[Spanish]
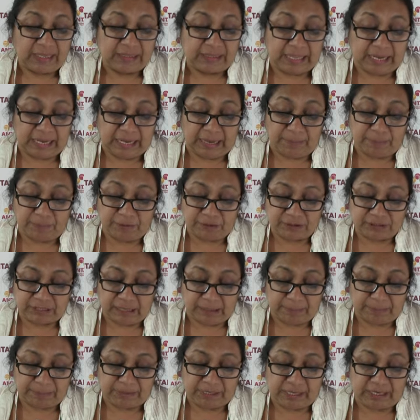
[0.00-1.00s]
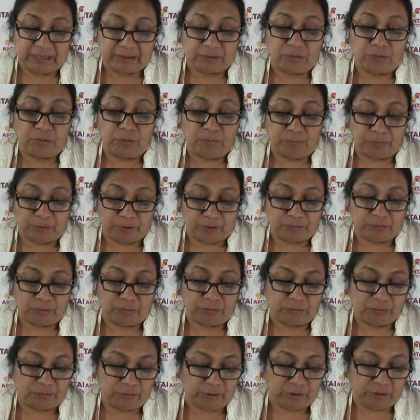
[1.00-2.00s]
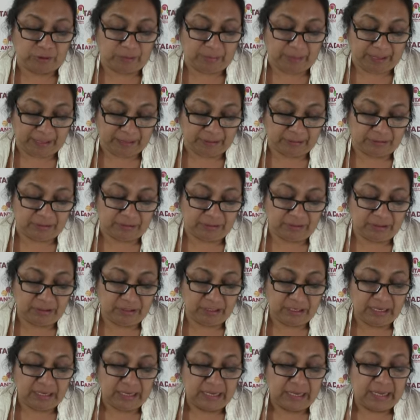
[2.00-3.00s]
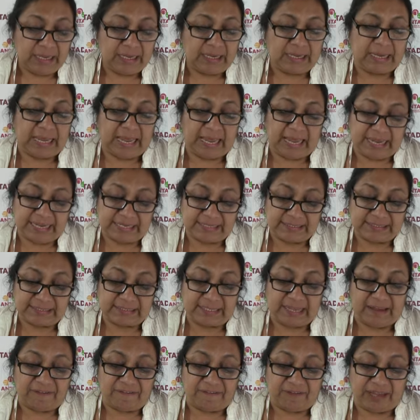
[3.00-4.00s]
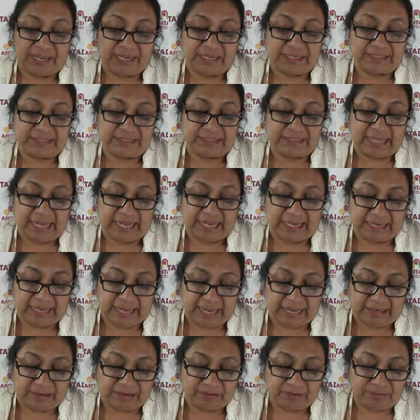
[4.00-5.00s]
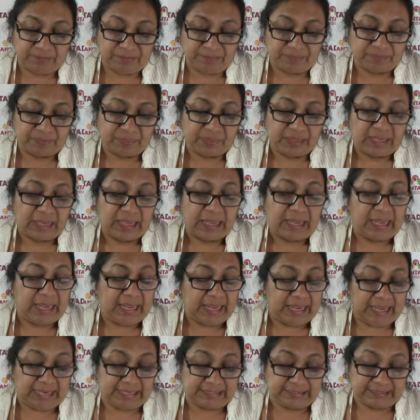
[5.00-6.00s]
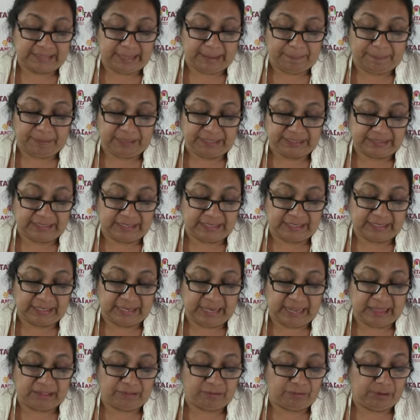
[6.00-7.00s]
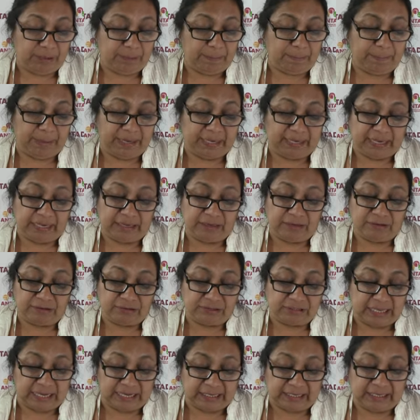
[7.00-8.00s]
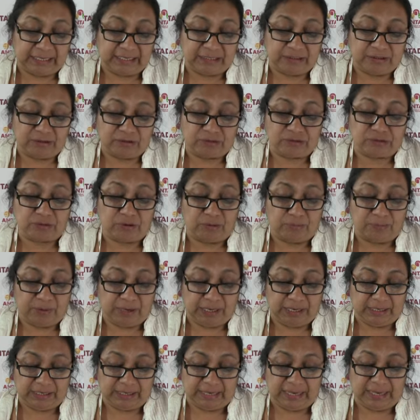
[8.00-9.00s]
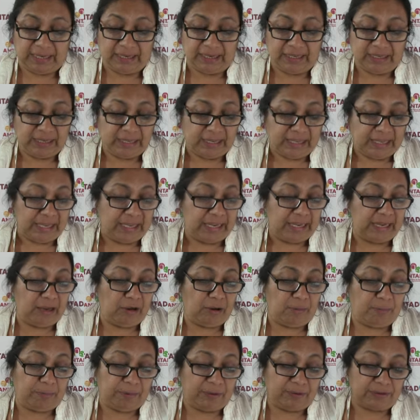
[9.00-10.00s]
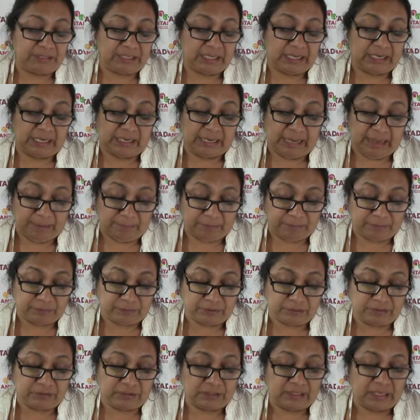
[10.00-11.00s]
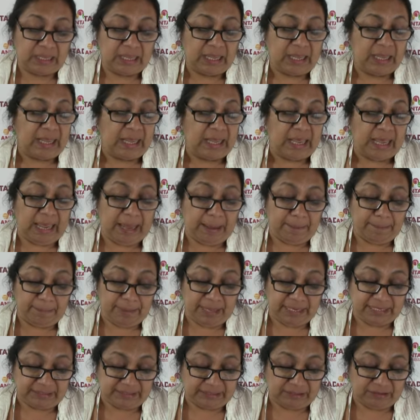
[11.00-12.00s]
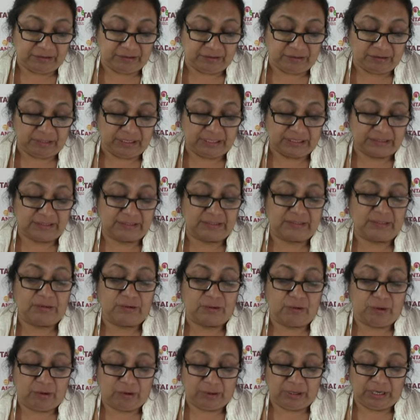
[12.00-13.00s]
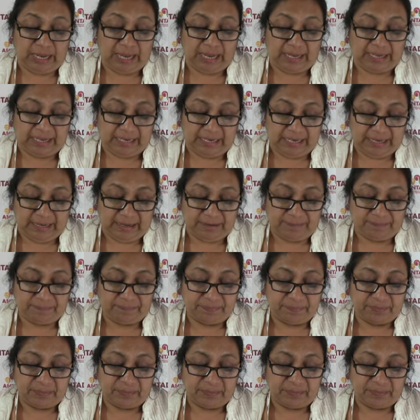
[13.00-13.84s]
Tenemos también un producto innovador es café instantáneo. Está presentado en pequeños saquitos como el té y lo presentamos en versiones con canela,